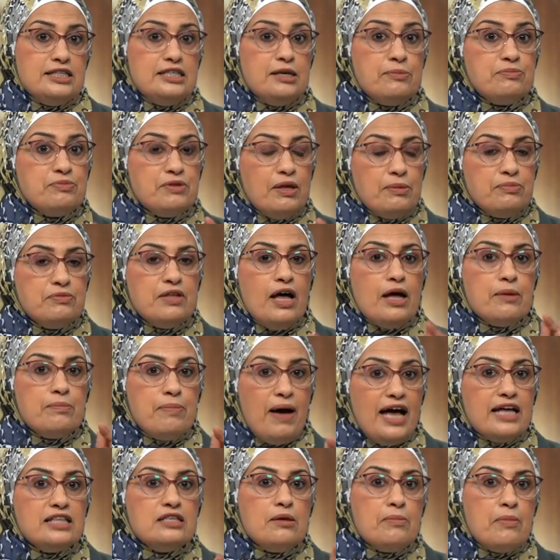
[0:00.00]
دي بتبدأ
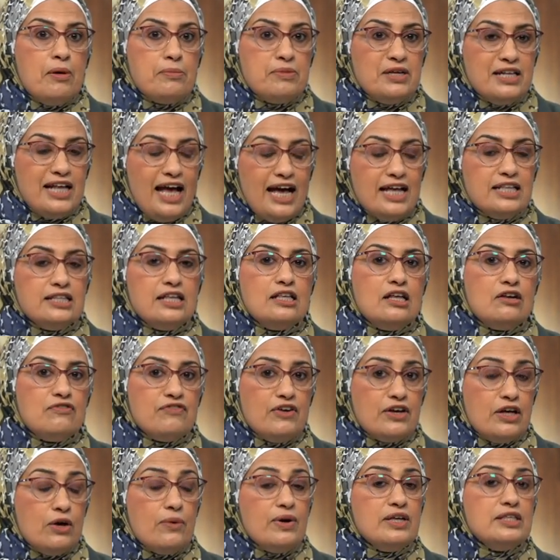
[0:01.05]
بعد ما بنحدد
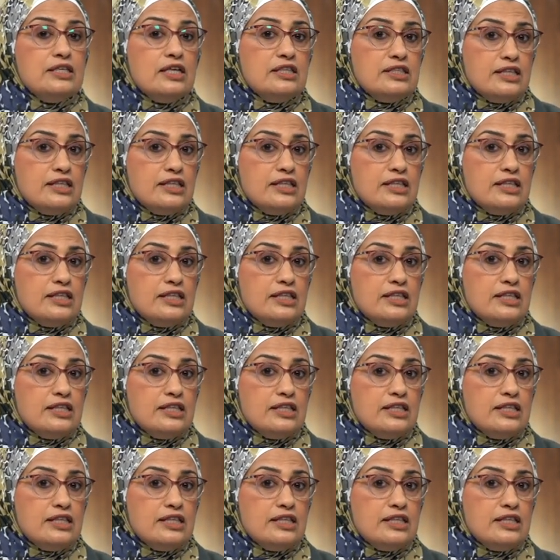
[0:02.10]
الفجوات